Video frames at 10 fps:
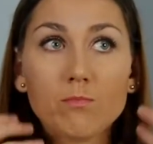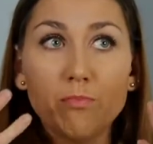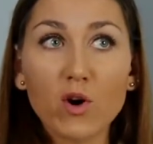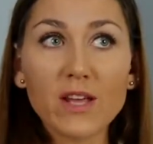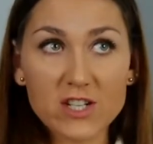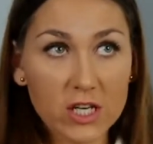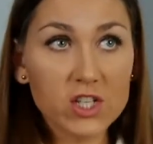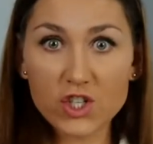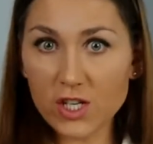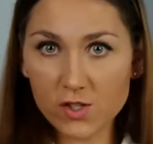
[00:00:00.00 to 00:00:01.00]
podasz
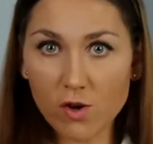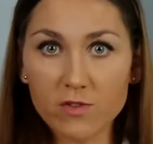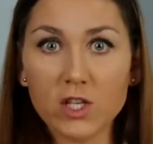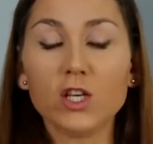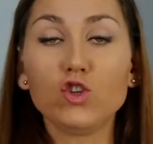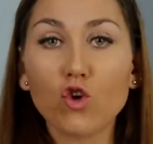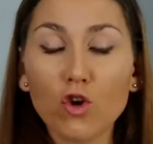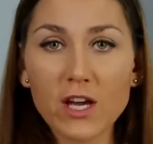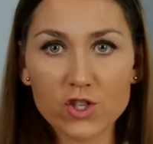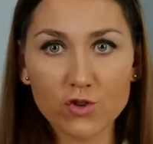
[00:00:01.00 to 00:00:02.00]
jakiś czasownik i
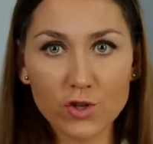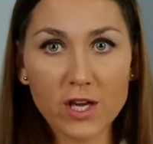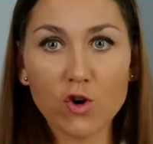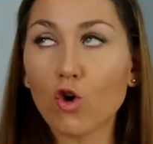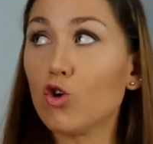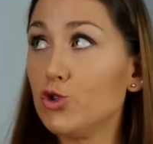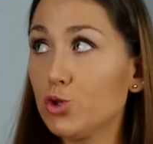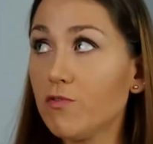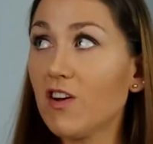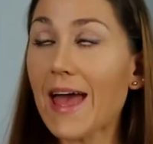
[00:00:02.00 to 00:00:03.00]
dodasz do niego
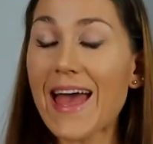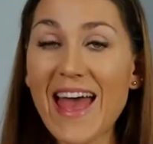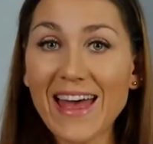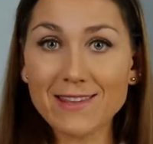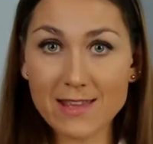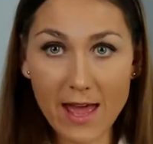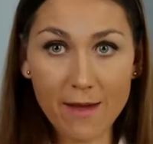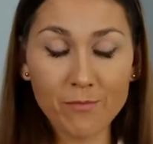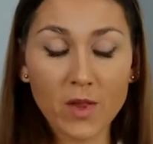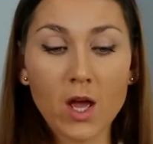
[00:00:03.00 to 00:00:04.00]
końcówkę
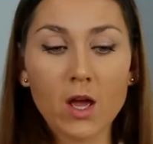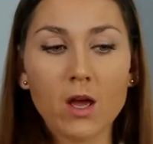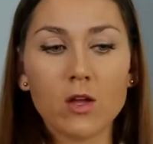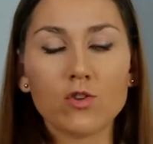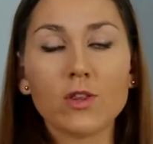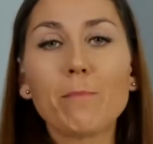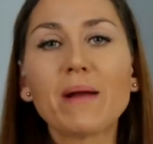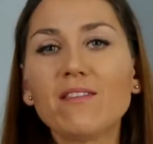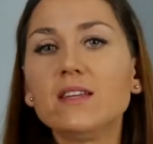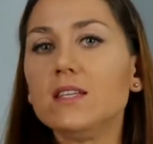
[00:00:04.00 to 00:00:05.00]
ed, to
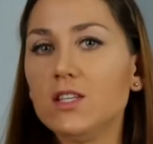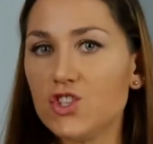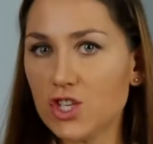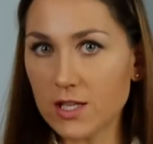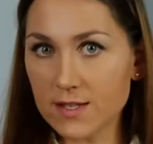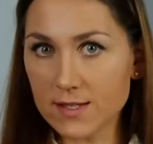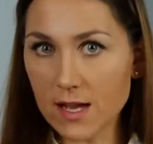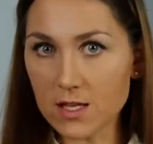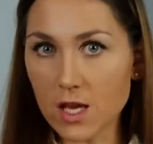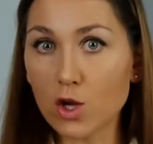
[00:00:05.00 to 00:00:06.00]
naprawdę nic się nie
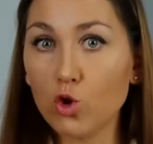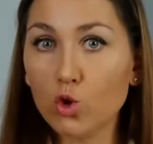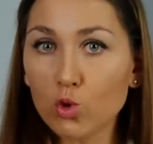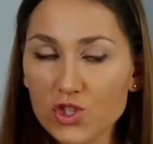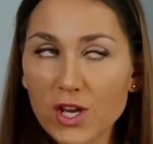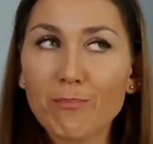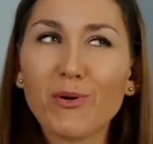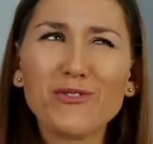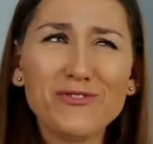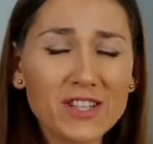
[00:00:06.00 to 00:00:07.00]
stanie. Ludzie
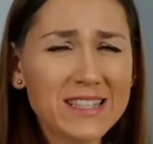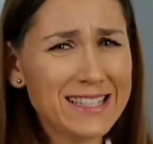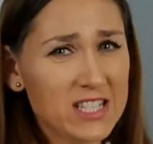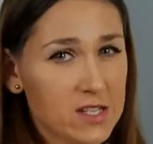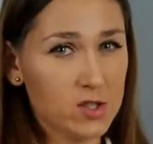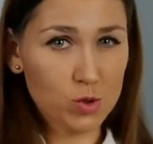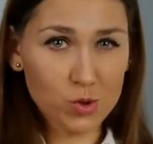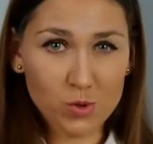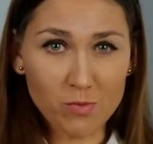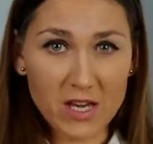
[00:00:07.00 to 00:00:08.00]
powinni Cię
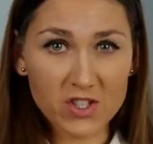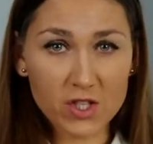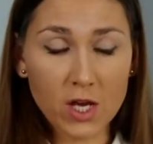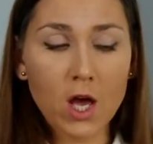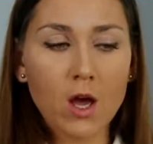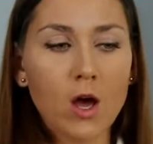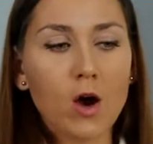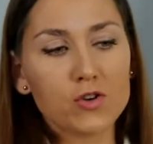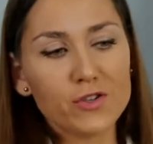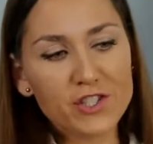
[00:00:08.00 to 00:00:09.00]
zrozumieć.
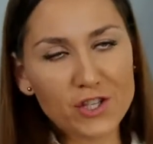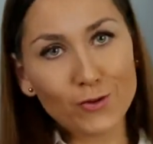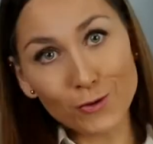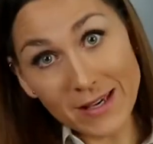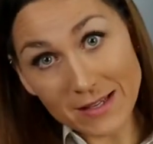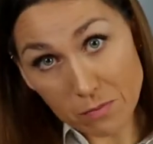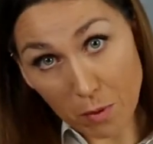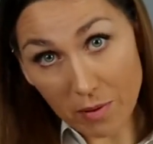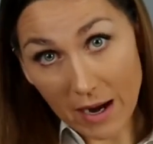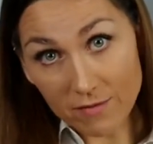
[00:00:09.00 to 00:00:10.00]
Oczywiście to nie jest
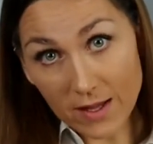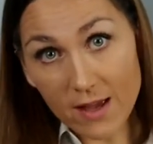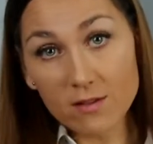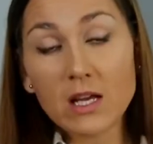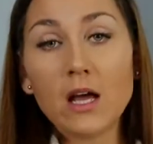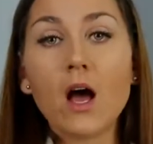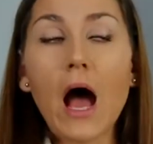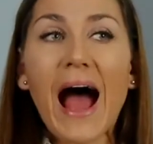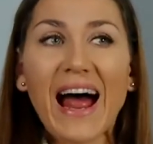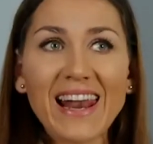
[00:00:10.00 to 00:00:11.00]
poprawne,
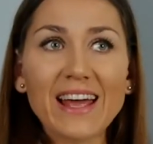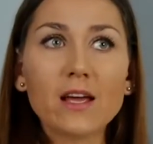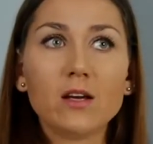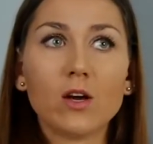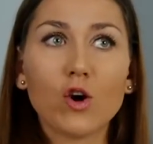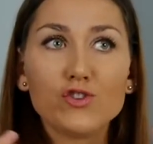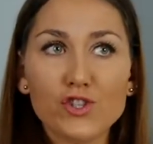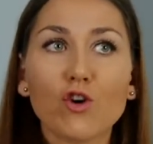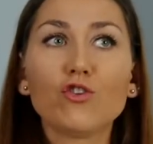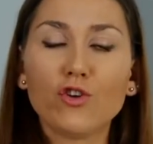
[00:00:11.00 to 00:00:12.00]
ale
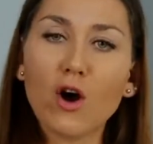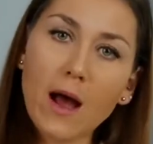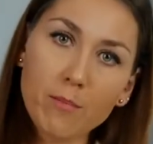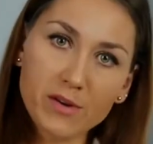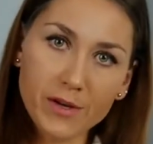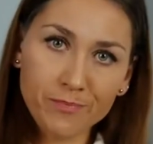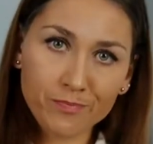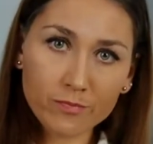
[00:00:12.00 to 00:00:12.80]
chodzi o to, aby